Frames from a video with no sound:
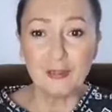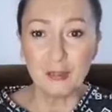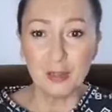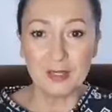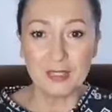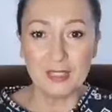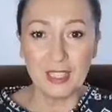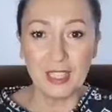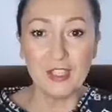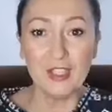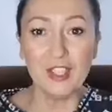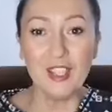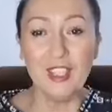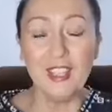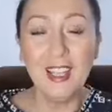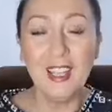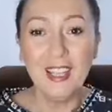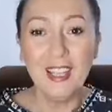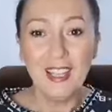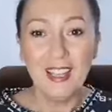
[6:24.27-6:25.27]
w
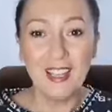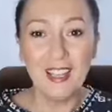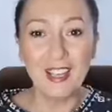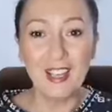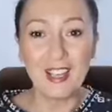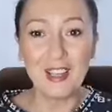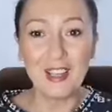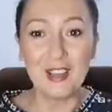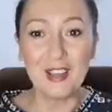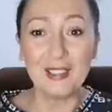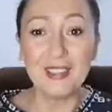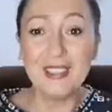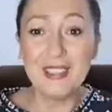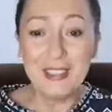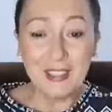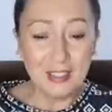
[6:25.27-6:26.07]
postaci e,